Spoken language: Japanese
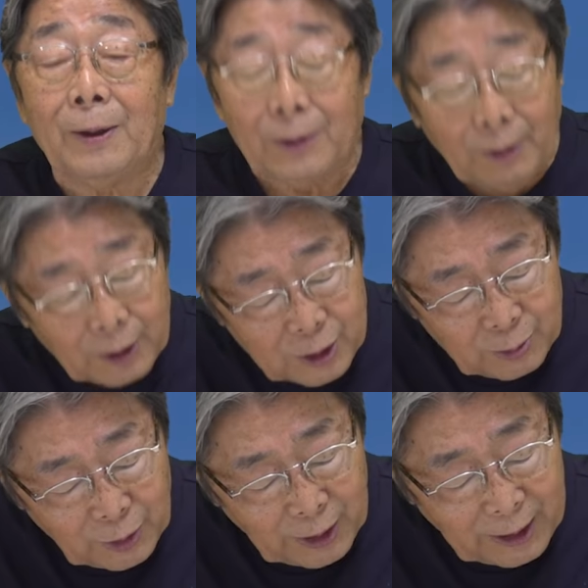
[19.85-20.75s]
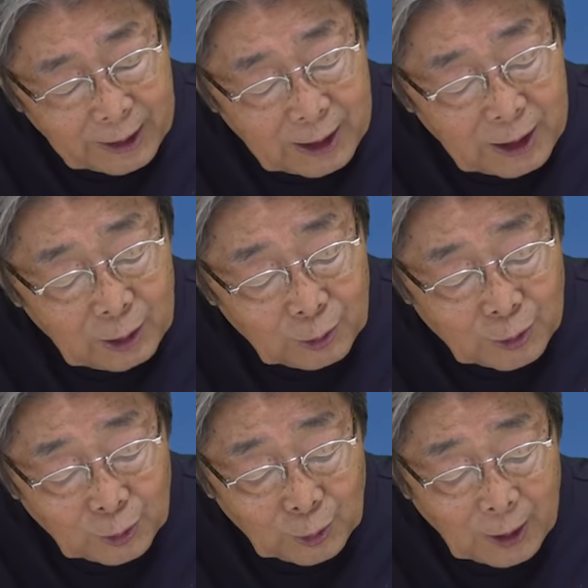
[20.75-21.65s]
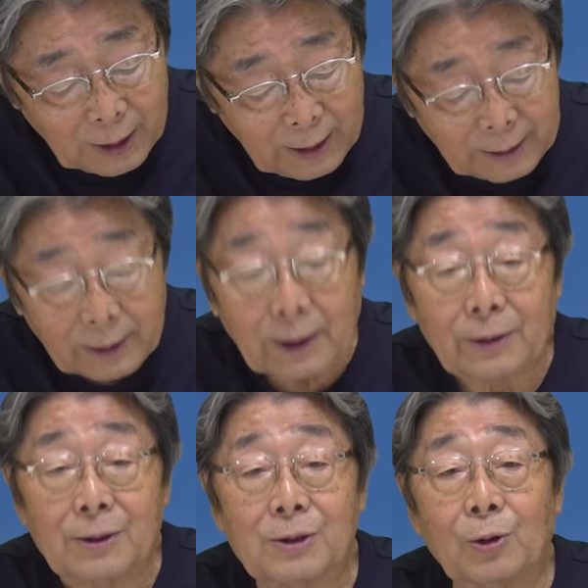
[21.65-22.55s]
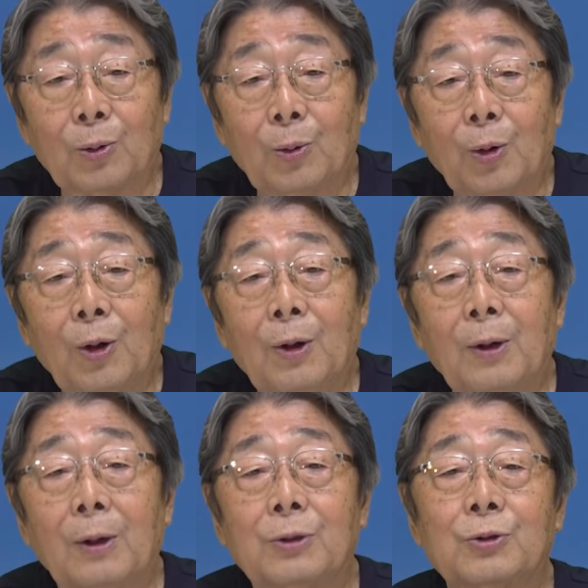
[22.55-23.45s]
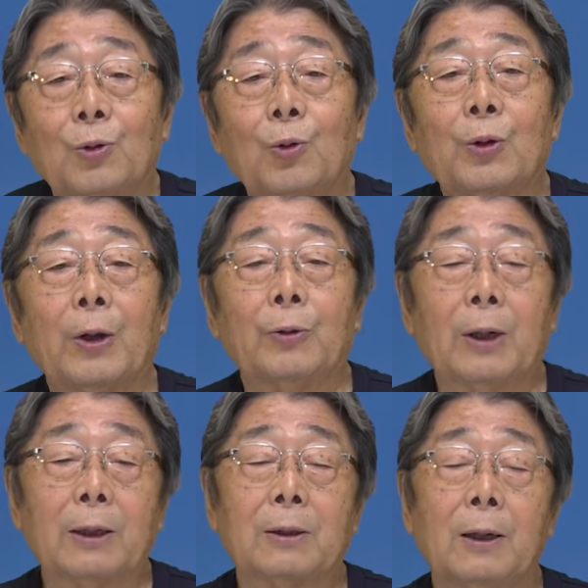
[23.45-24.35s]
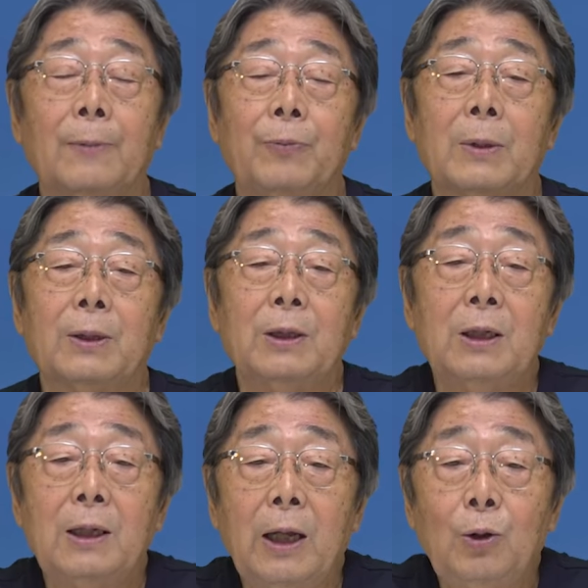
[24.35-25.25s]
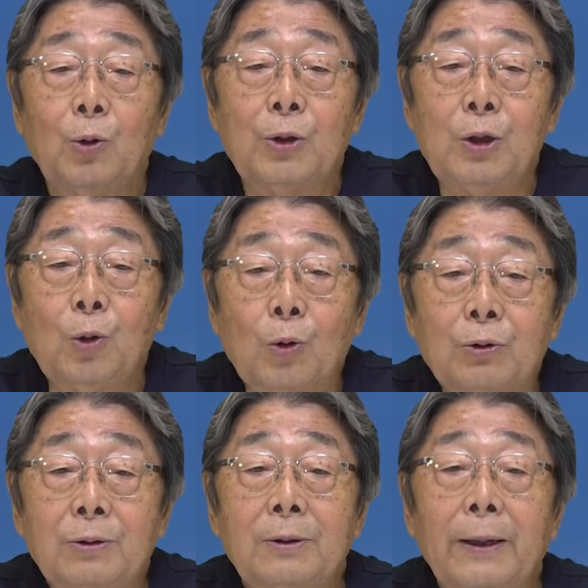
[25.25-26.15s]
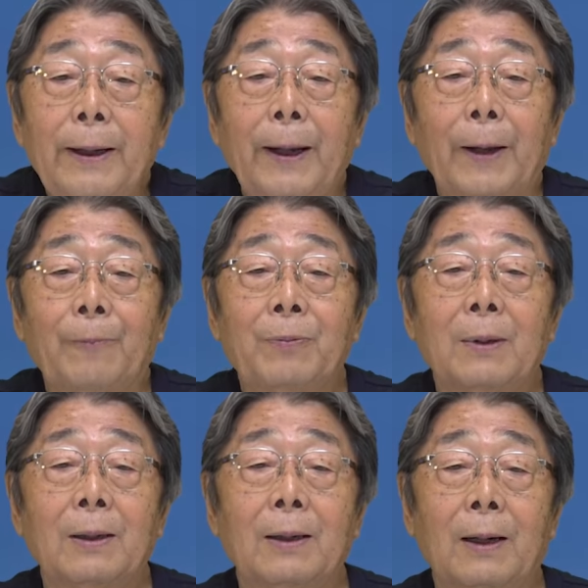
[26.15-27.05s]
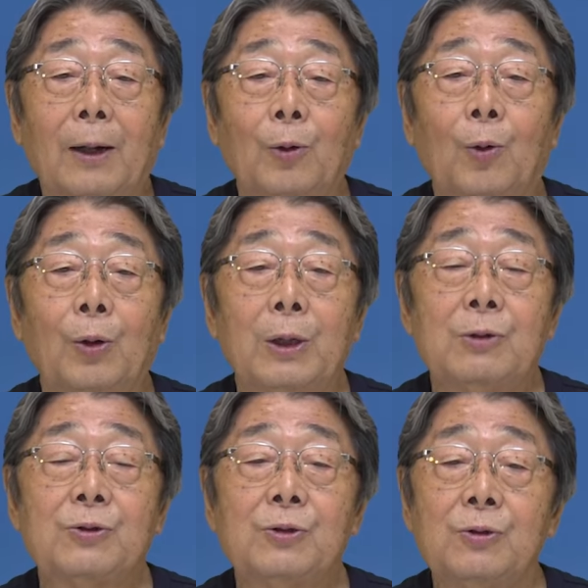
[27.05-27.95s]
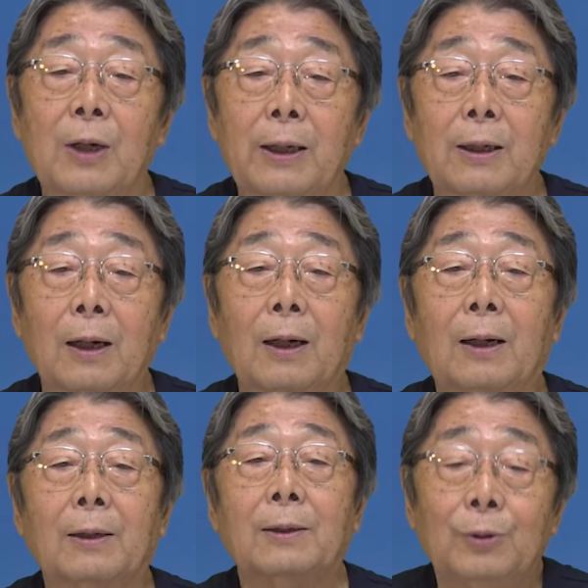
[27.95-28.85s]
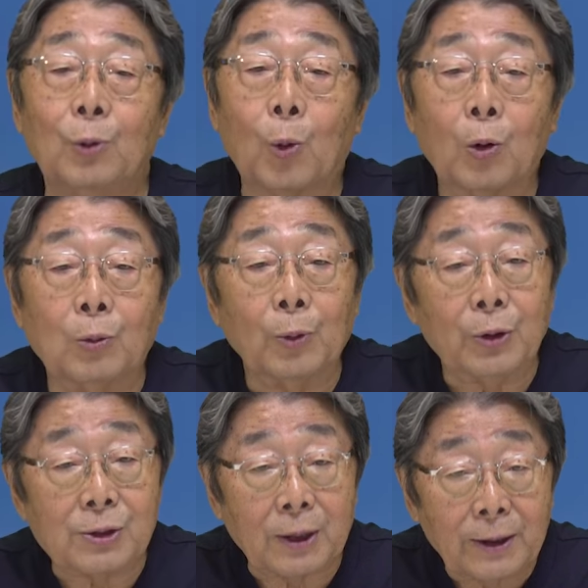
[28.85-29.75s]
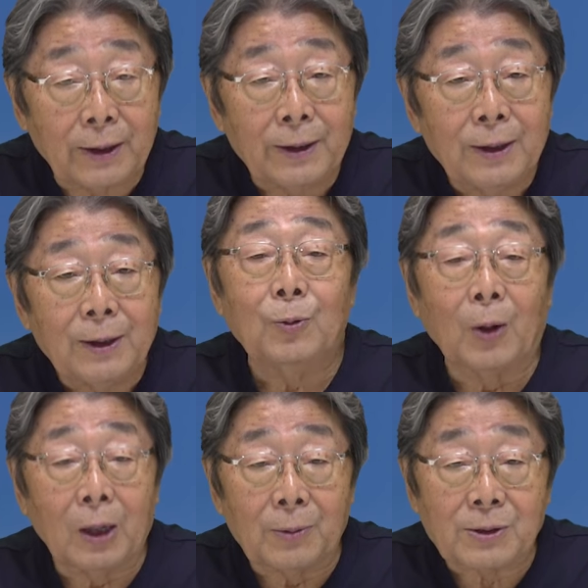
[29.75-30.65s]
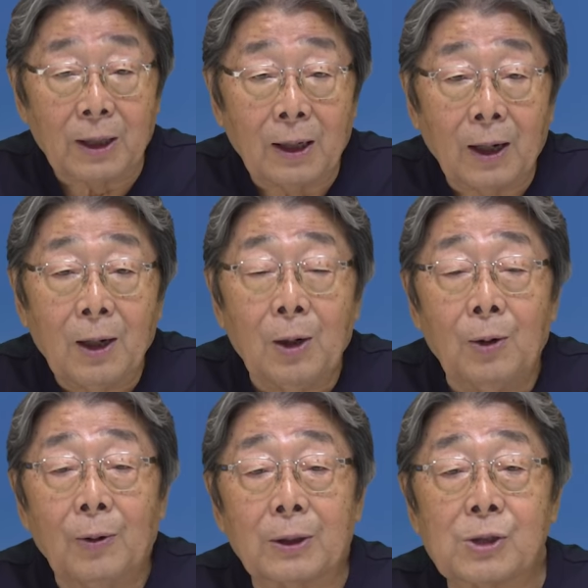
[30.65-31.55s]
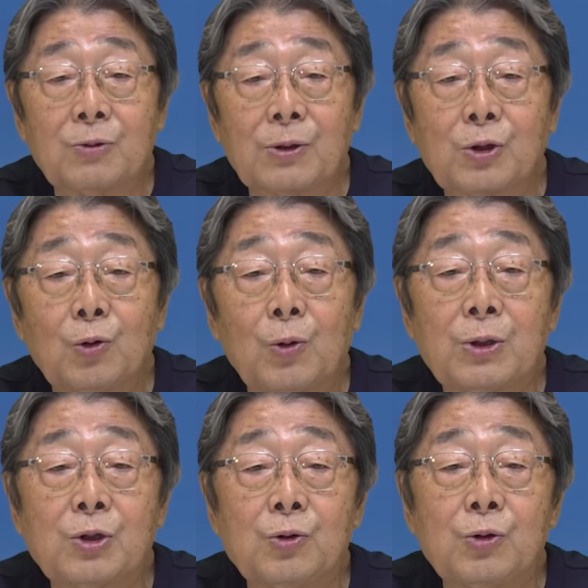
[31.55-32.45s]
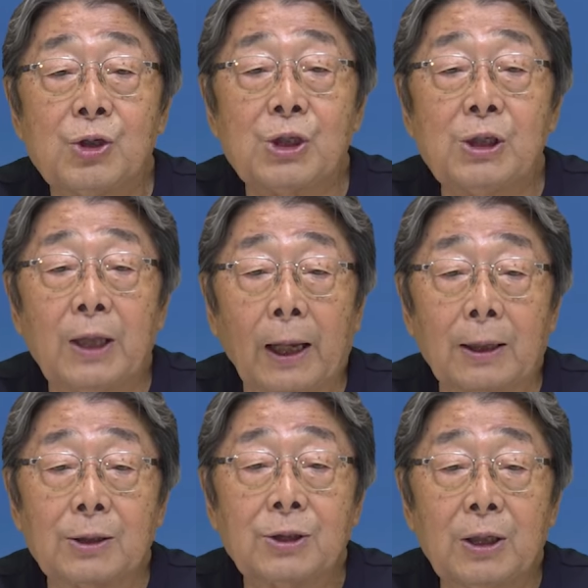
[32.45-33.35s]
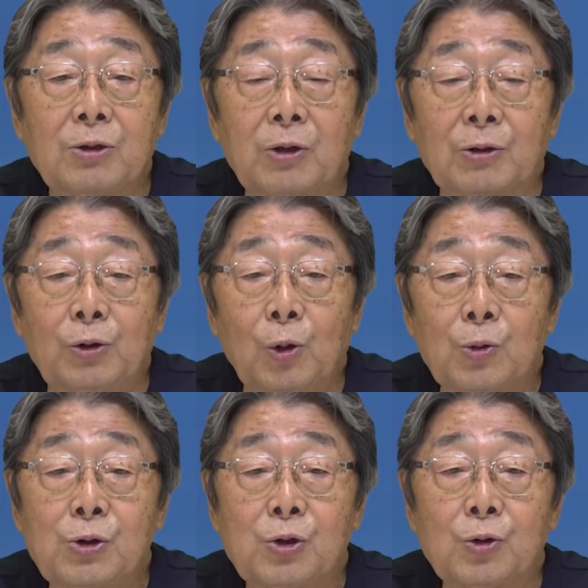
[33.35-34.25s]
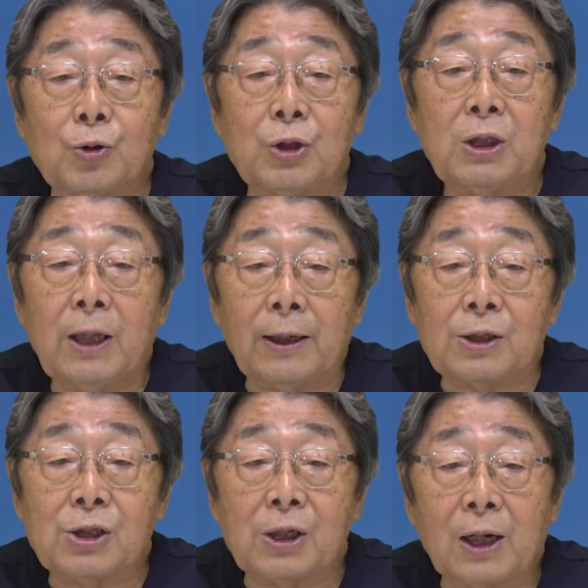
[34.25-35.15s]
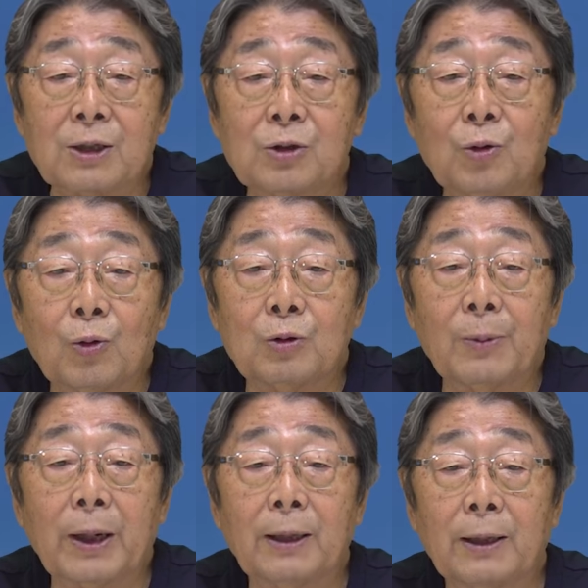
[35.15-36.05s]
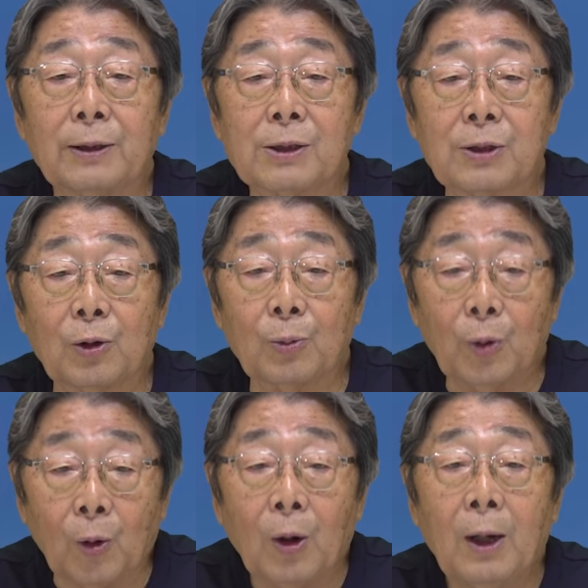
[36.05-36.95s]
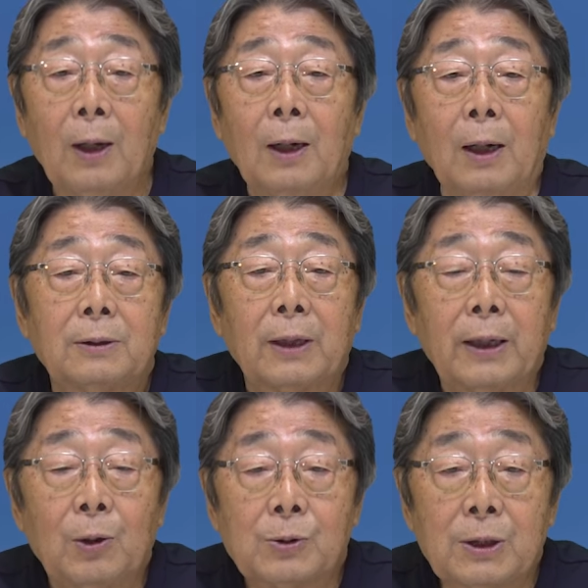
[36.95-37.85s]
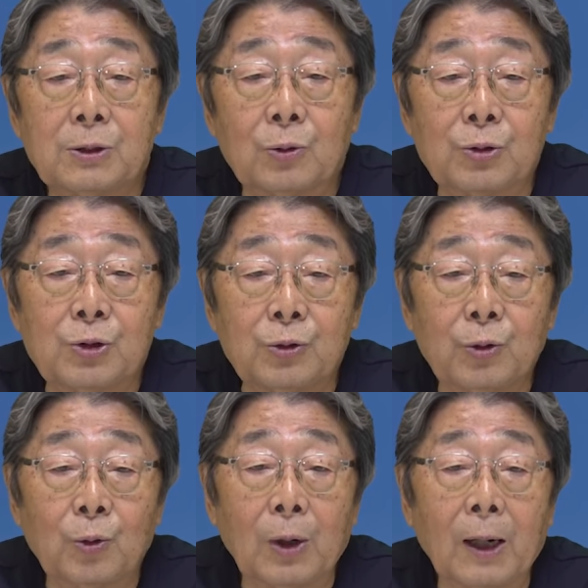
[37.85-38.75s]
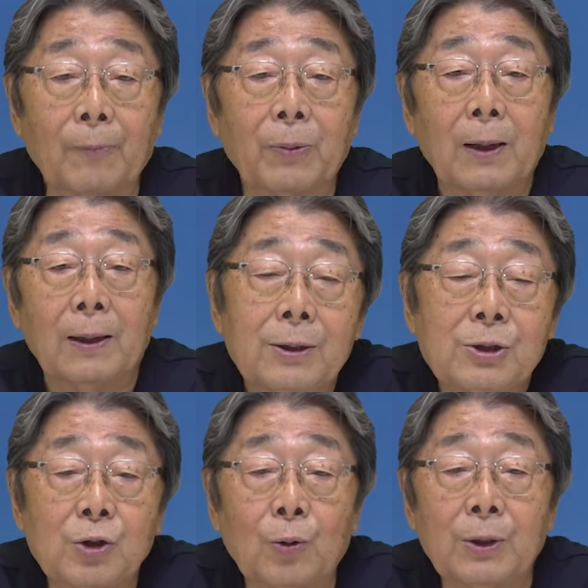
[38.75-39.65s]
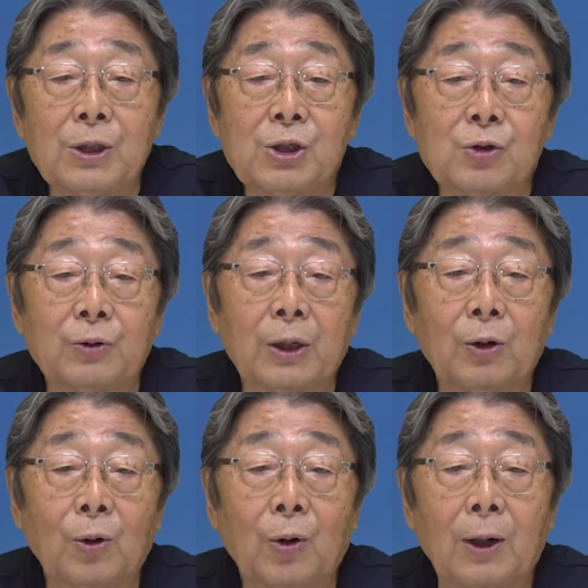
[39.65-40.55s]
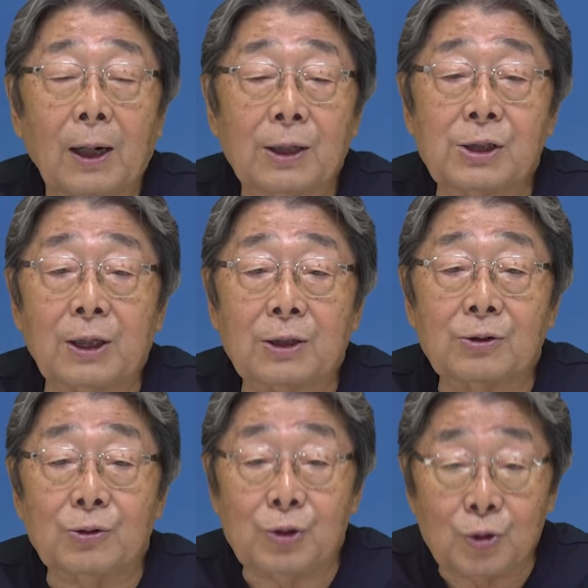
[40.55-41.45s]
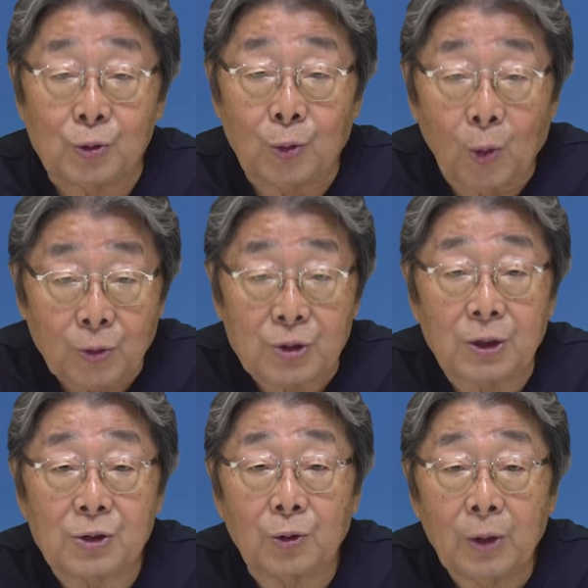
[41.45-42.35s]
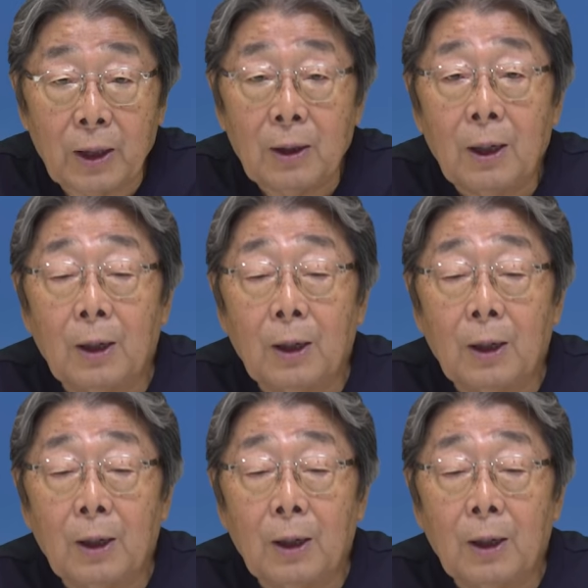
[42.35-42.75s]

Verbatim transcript: で、私もね、昨日ちょっと考えてたんですけども、そうだよなって、人間の記憶ってね、あのいくつぐらいから残るもんですかね、分かりませんが、私はしょうわじゅうななねんせんきゅうひゃくよんじゅうにねんしがつの生まれなんですけども、太平洋戦争終了がしょうわにじゅうねんのはちがつじゅうごにちですよね。